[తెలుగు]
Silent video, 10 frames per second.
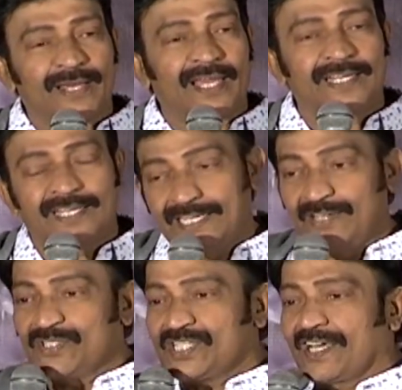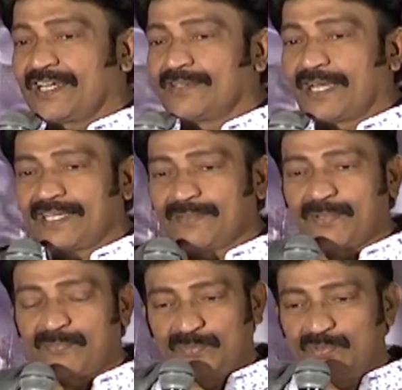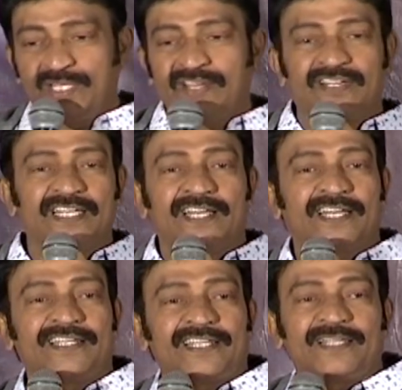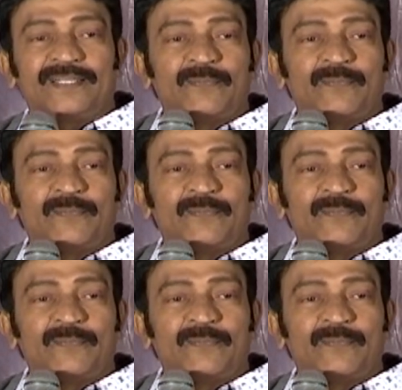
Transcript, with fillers: ఆయనకి ఇన్ని విషయాలు ఆయన ముందు ఏమన్నారంటే